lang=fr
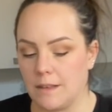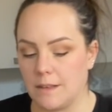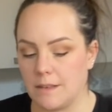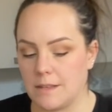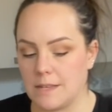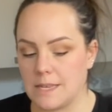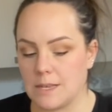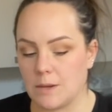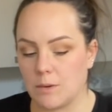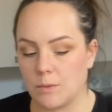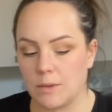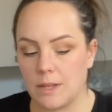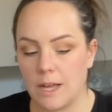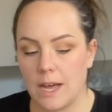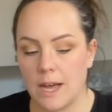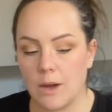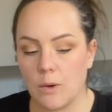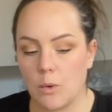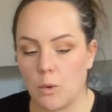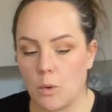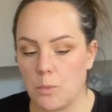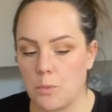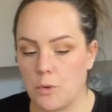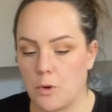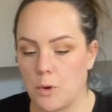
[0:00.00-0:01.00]
C'est qu'on a un
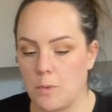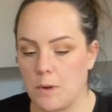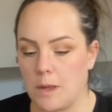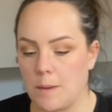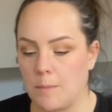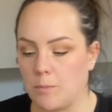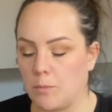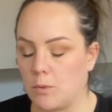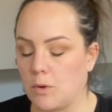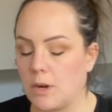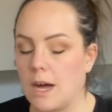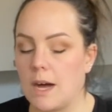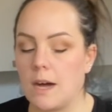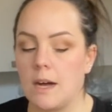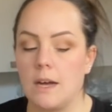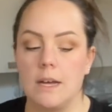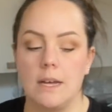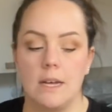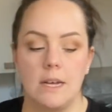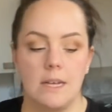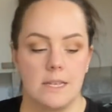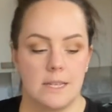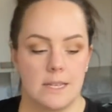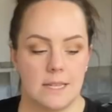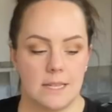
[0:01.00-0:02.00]
gros problème. Bon là,
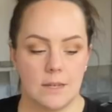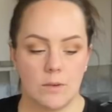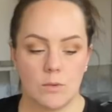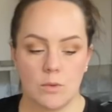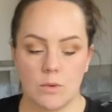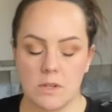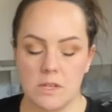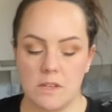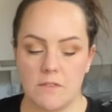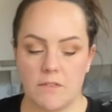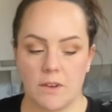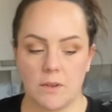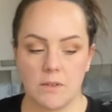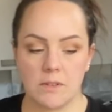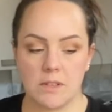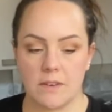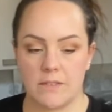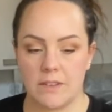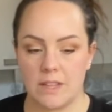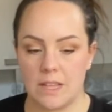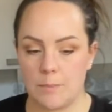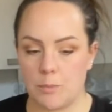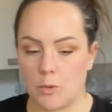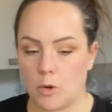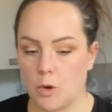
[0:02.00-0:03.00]
c'est des courses différentes, il y
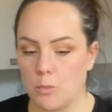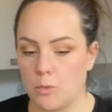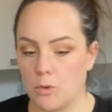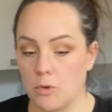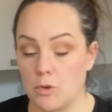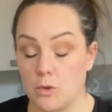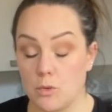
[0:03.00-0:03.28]
avait des promos.